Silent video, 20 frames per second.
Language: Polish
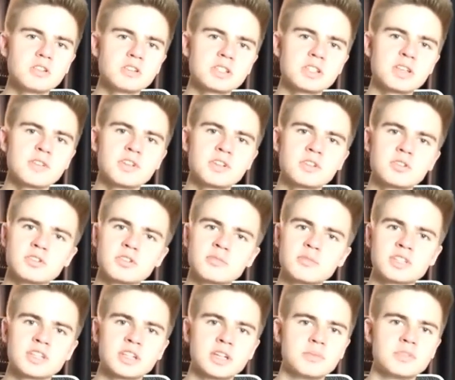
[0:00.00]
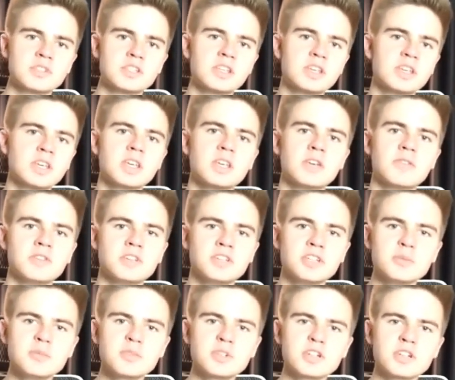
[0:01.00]
o zostawieniu subskrypcji.
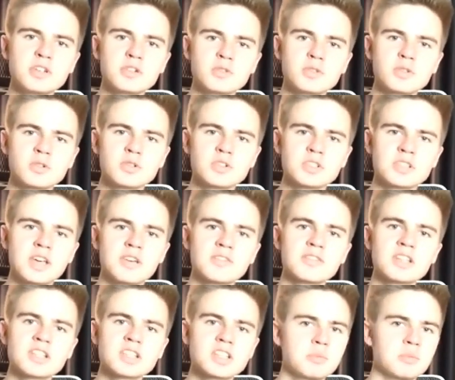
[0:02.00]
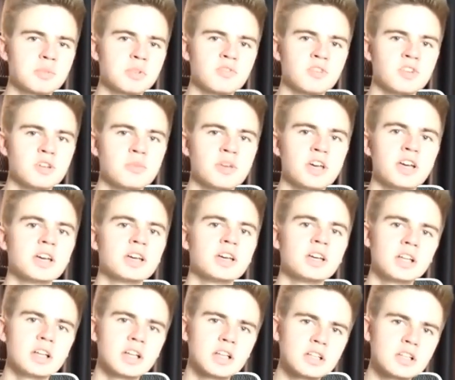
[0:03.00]
Widzimy się już wkrótce w następnym filmie.
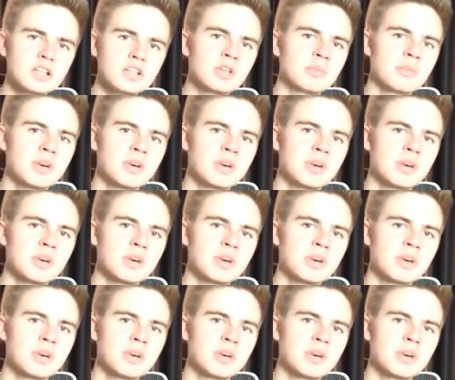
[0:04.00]
Do